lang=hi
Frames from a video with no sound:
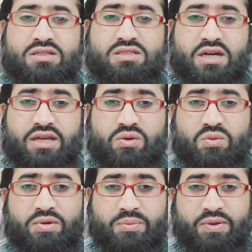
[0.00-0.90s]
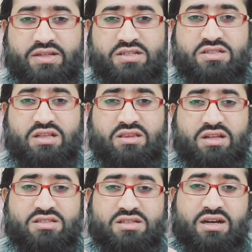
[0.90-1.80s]
चाहे उम्र पैंसठ
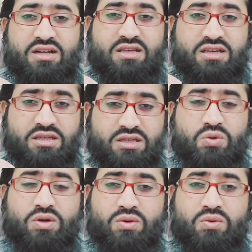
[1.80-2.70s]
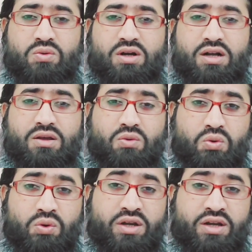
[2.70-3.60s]
सत्तर साल की ही क्यों ना हो अगर
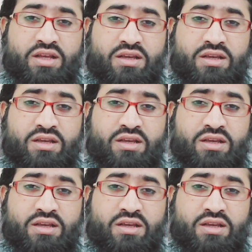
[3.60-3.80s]
घुटने